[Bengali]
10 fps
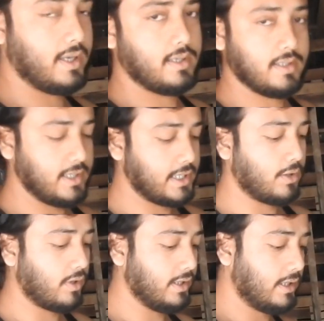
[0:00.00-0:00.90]
পাখির
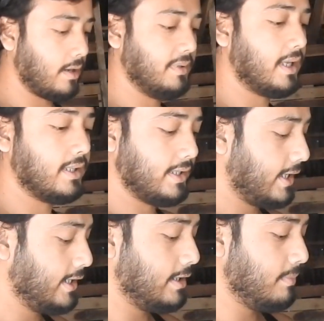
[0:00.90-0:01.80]
চিকিৎসা করেন আমি তাদের
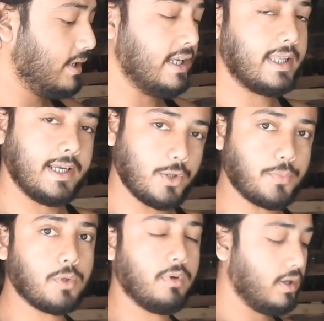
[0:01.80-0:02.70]
থেকে ট্রিটমেন্ট নিয়ে থাকি
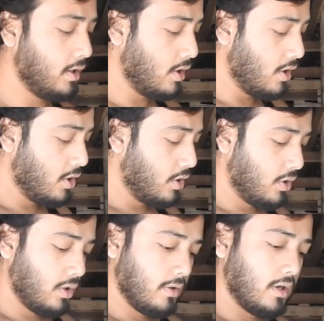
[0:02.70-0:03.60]
সবসময়
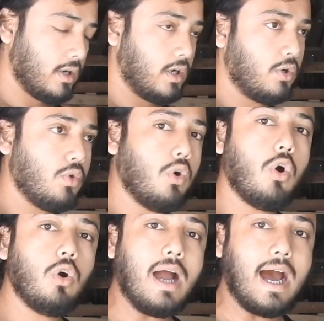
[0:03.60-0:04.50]
রোগ
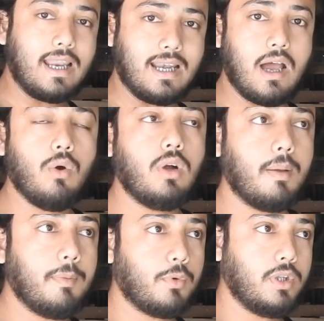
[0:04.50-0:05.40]
হোক আর না হোক
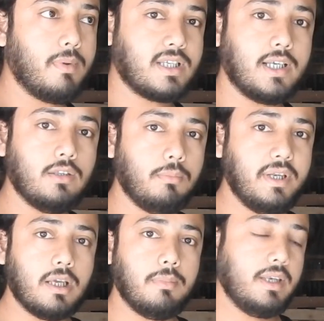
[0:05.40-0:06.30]
আমি প্রতি মাসে কিন্তু
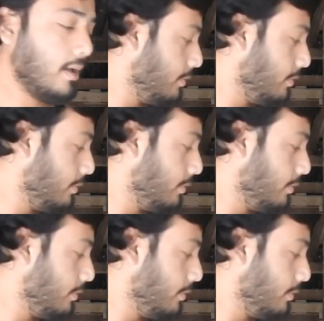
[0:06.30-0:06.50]
ভিটামিন